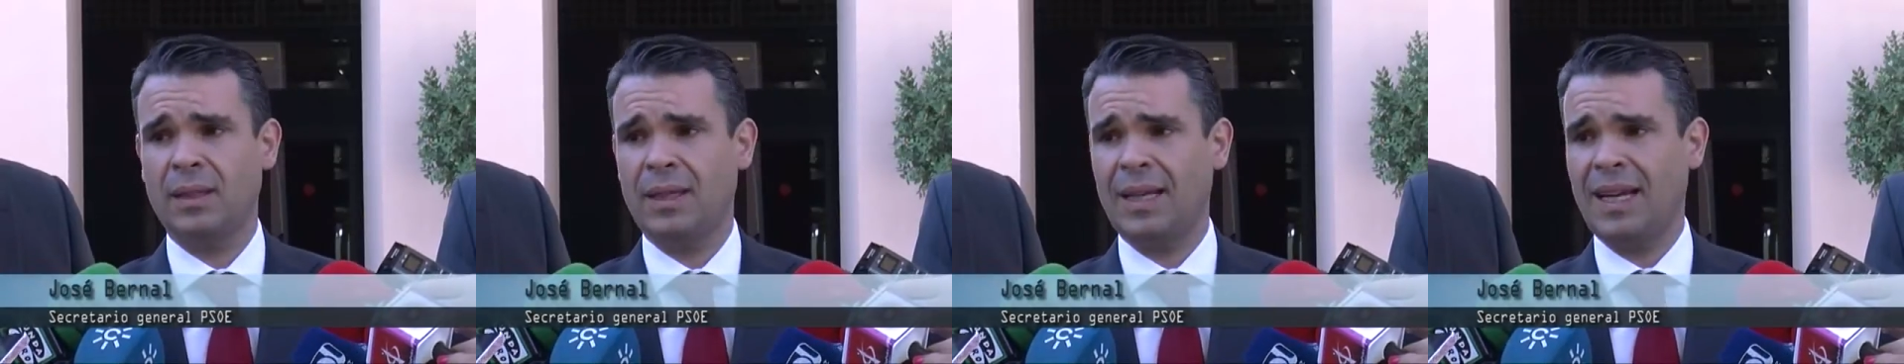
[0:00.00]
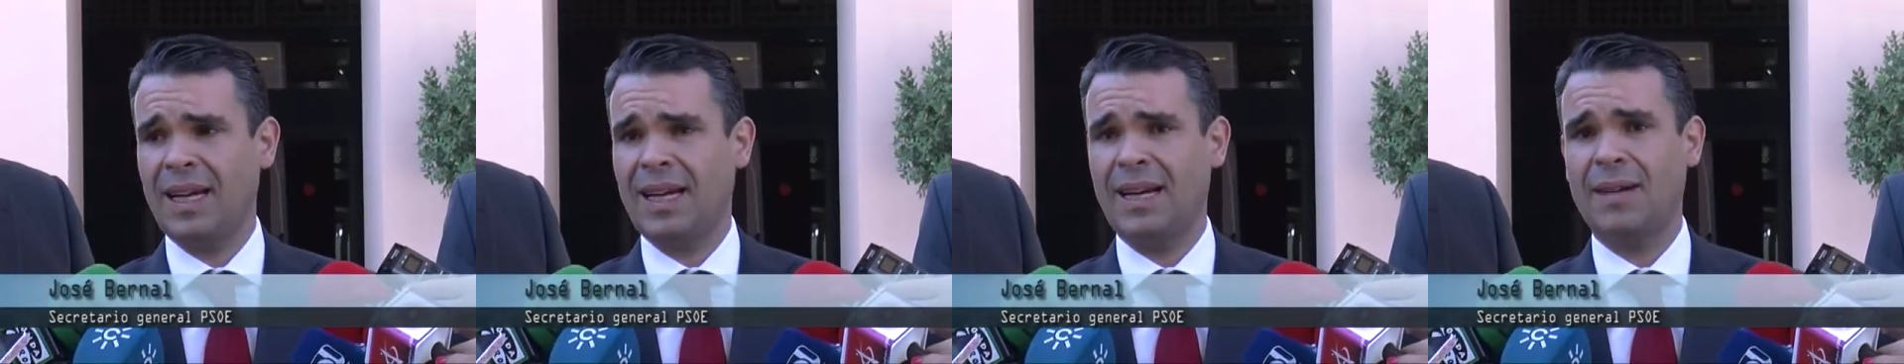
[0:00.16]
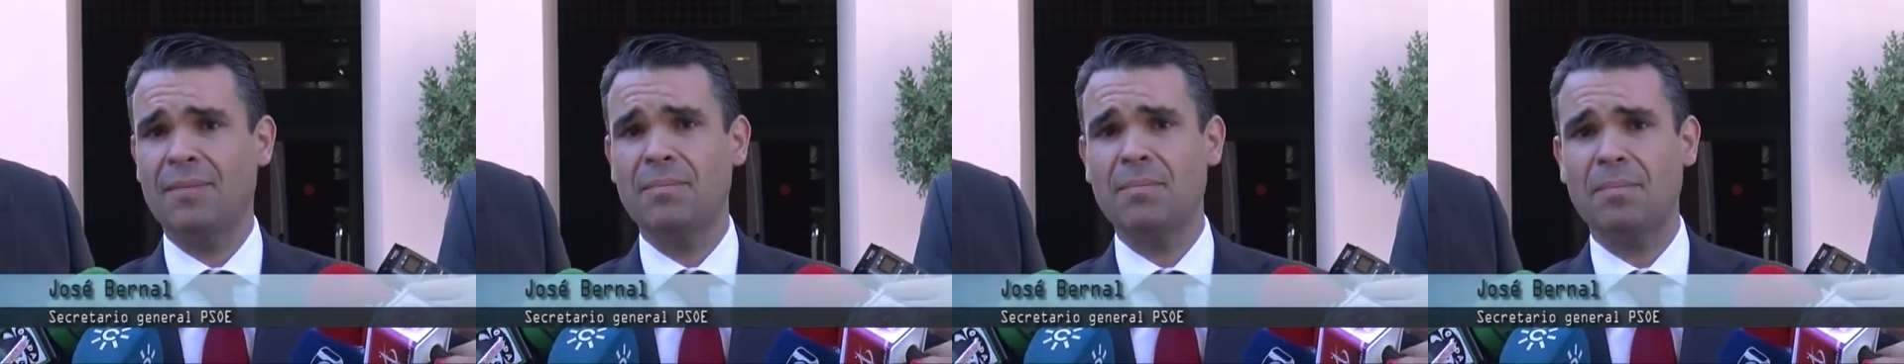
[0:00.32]

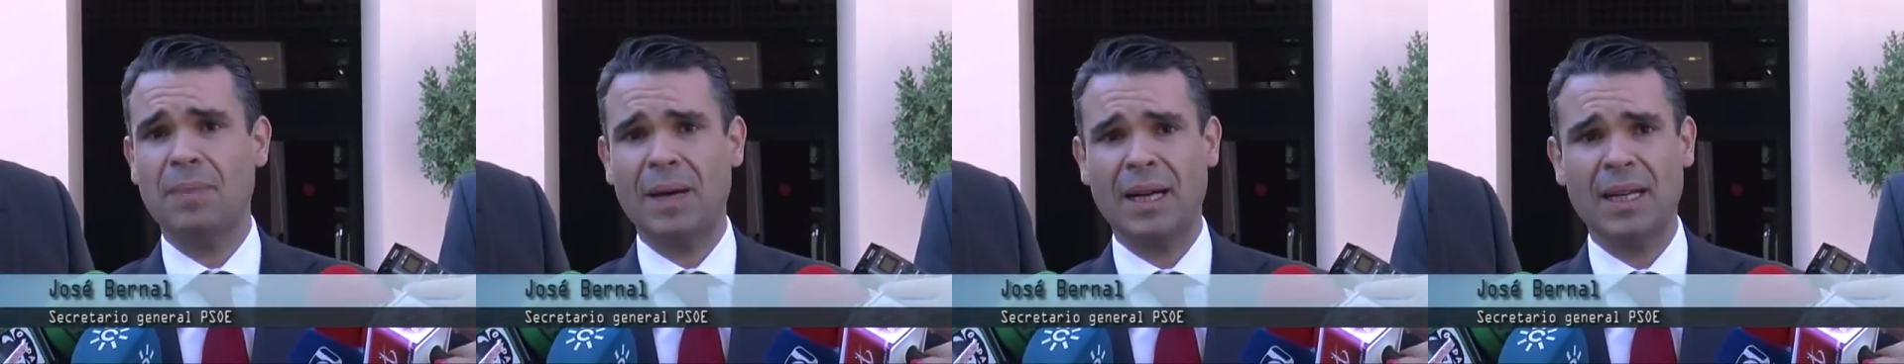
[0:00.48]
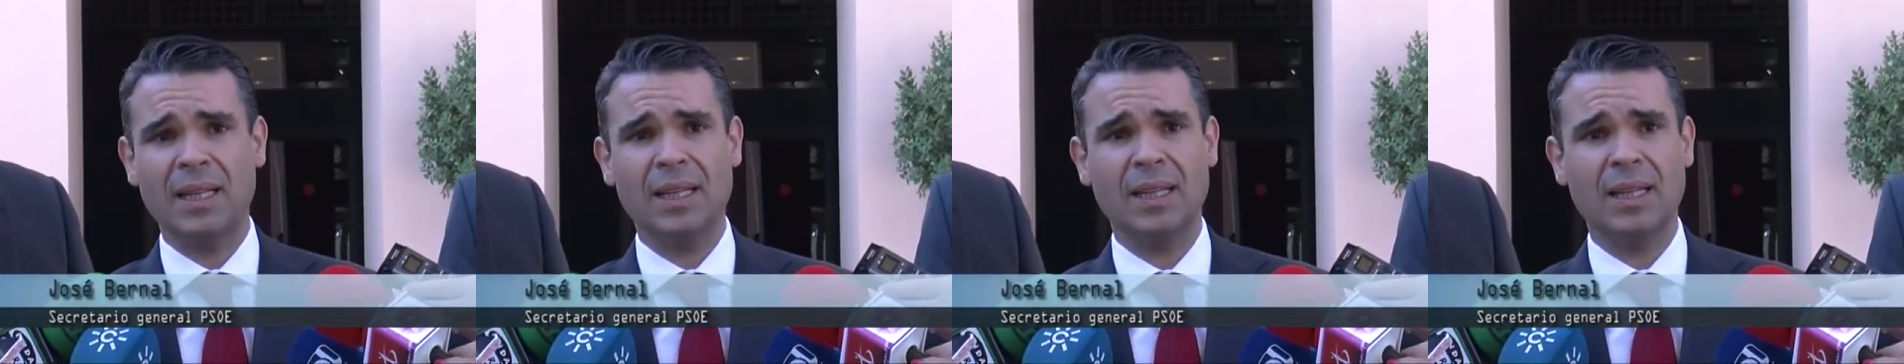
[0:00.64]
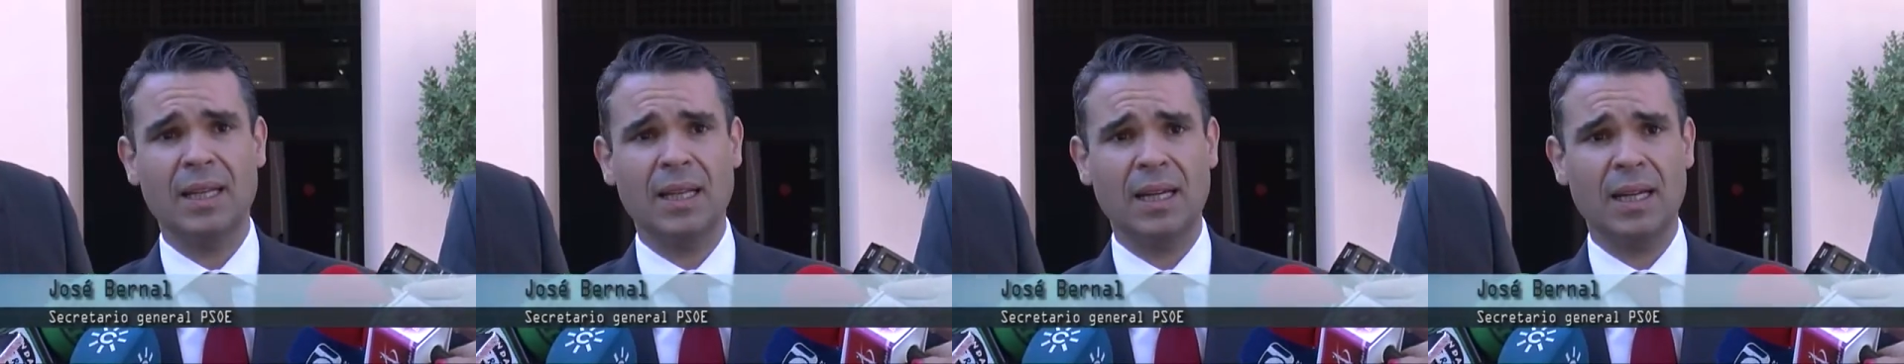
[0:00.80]
la
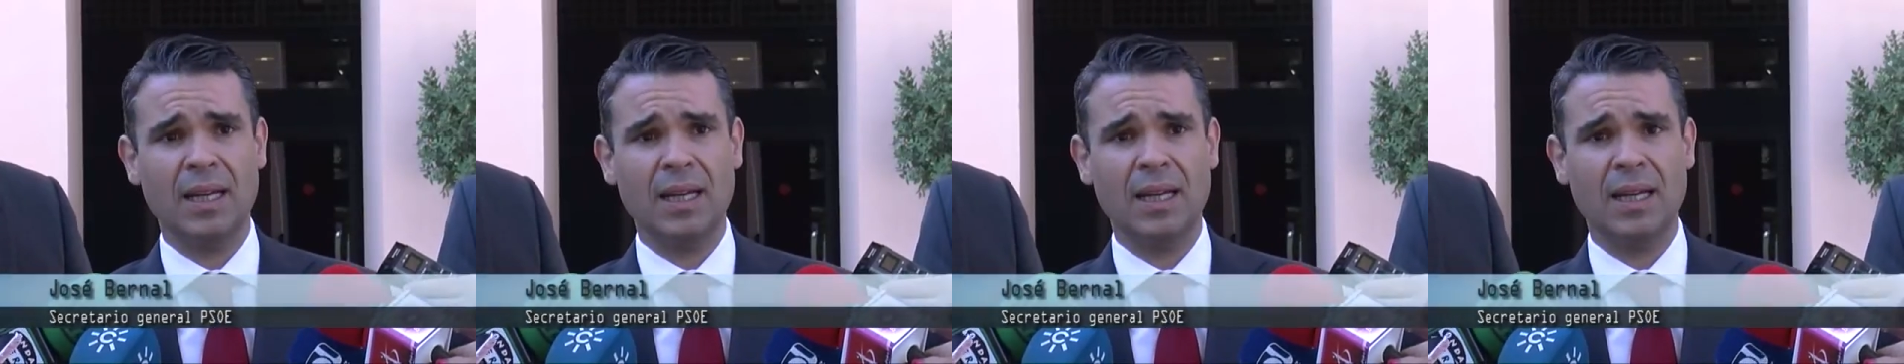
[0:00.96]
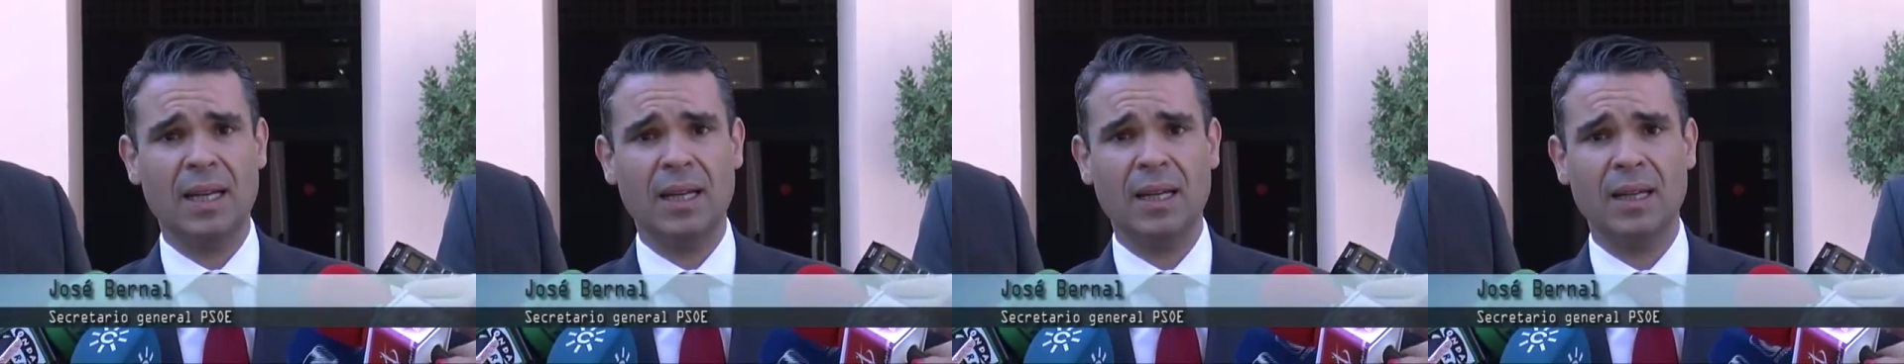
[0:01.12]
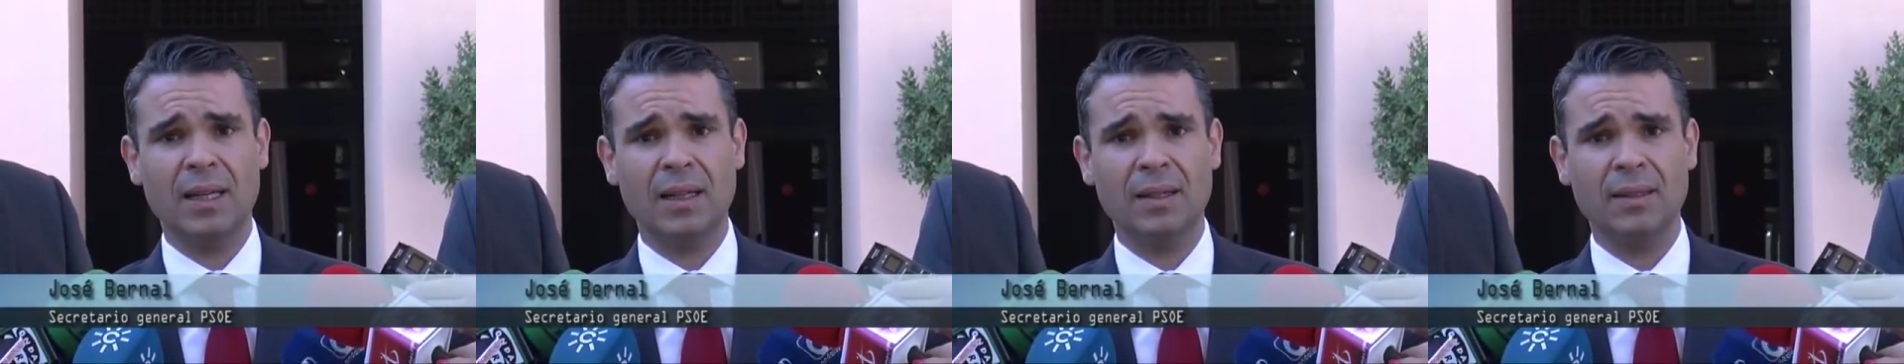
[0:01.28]

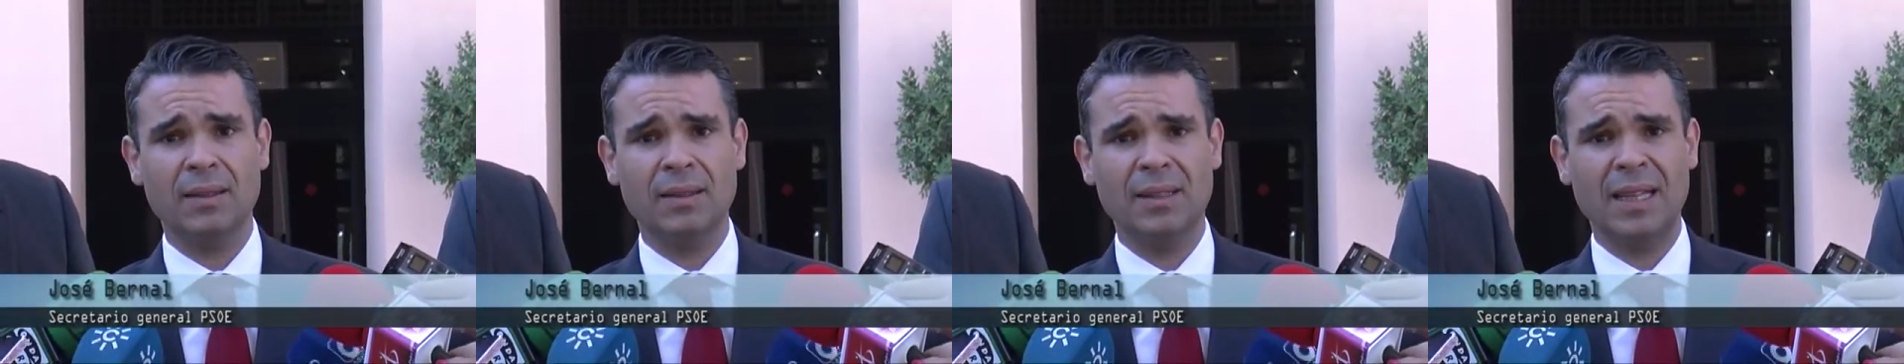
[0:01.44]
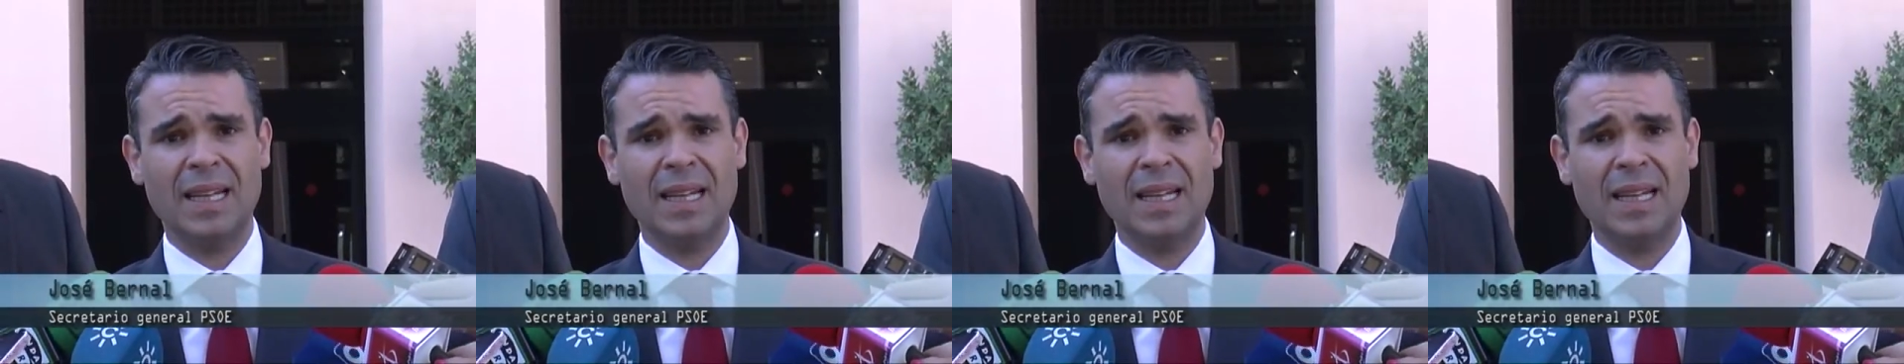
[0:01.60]
campaña